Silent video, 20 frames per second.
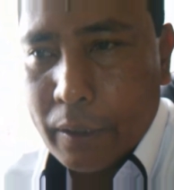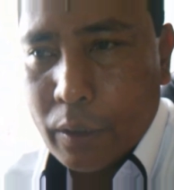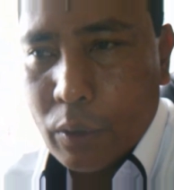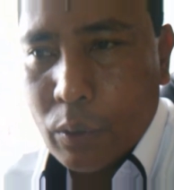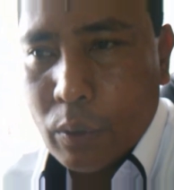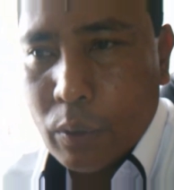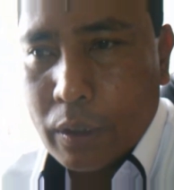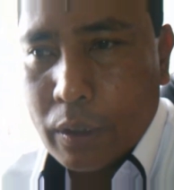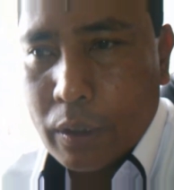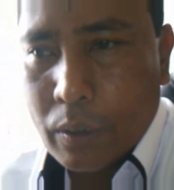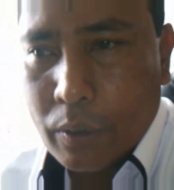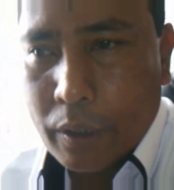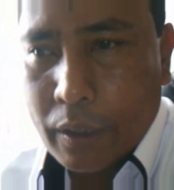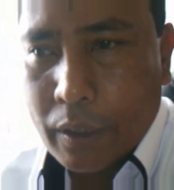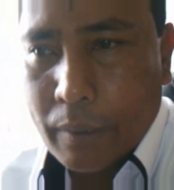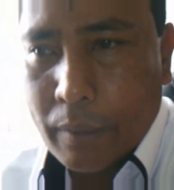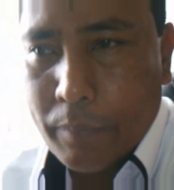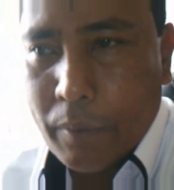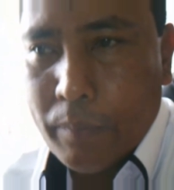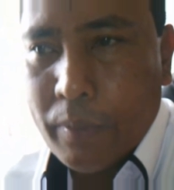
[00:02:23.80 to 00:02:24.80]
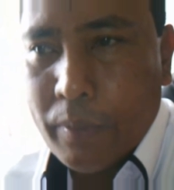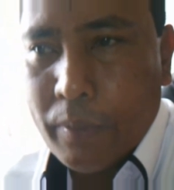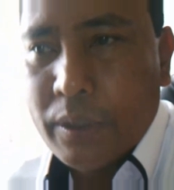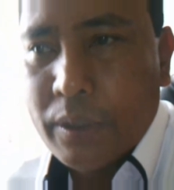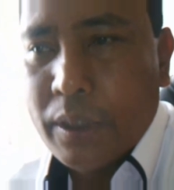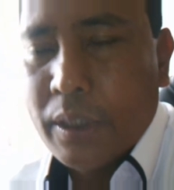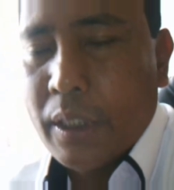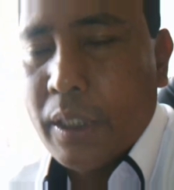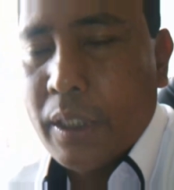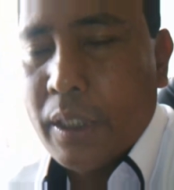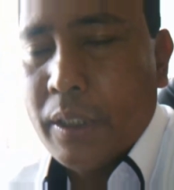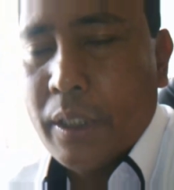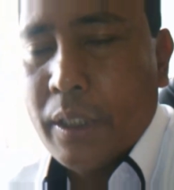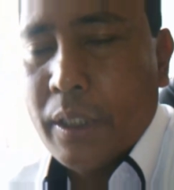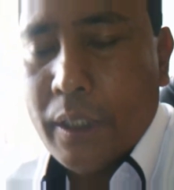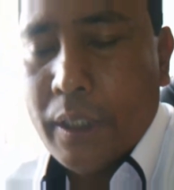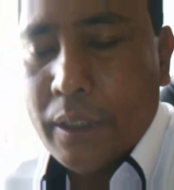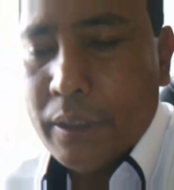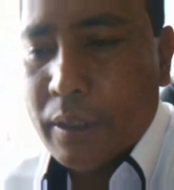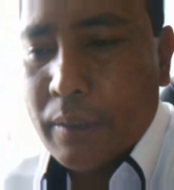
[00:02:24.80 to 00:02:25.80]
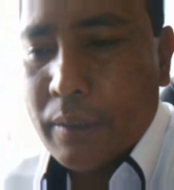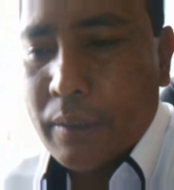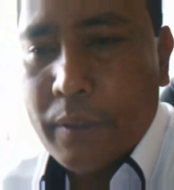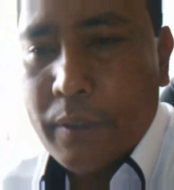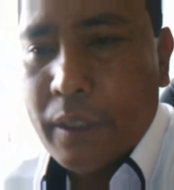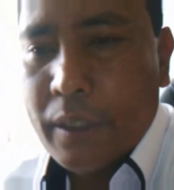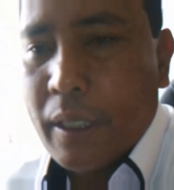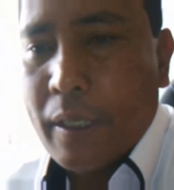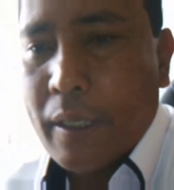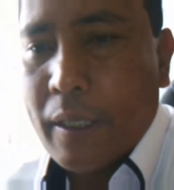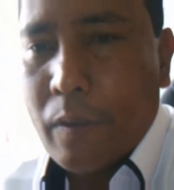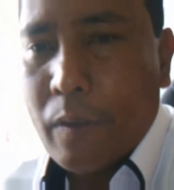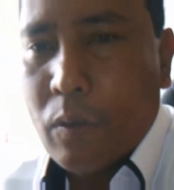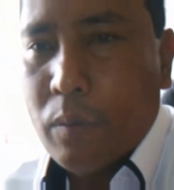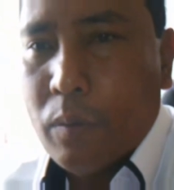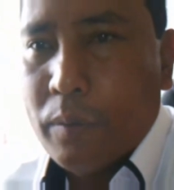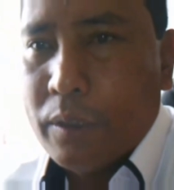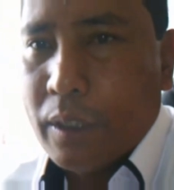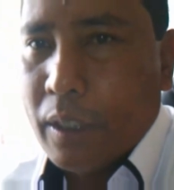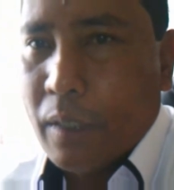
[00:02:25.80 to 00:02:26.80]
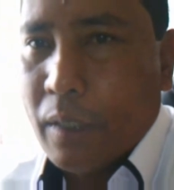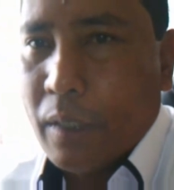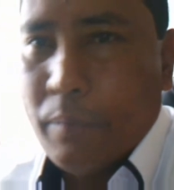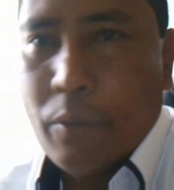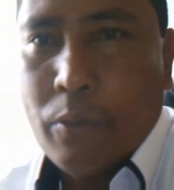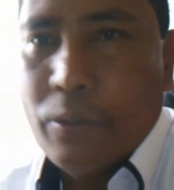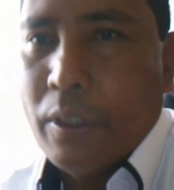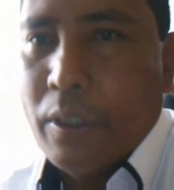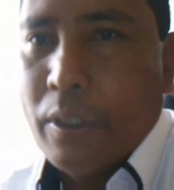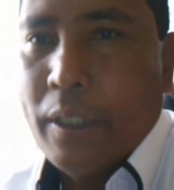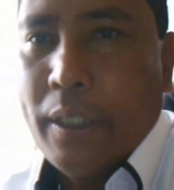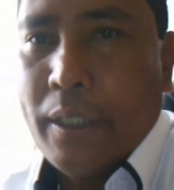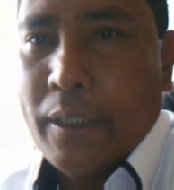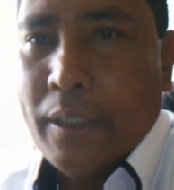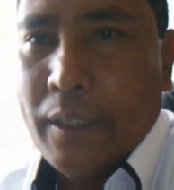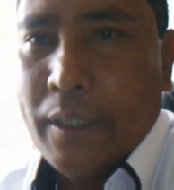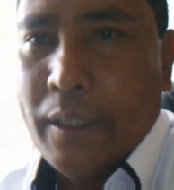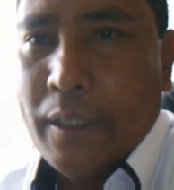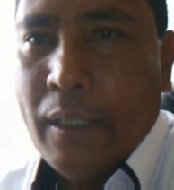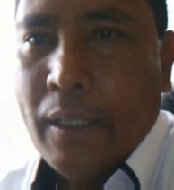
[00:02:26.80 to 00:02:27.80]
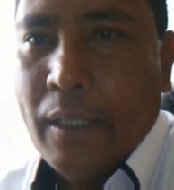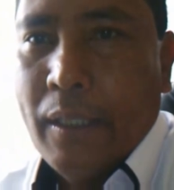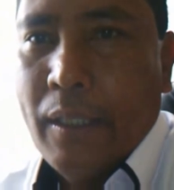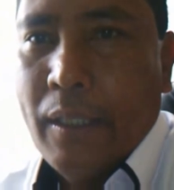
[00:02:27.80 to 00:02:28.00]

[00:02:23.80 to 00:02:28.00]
itu atau kita bimbing secara teknis tapi jangan ragu masyarakat berusaha dengan kita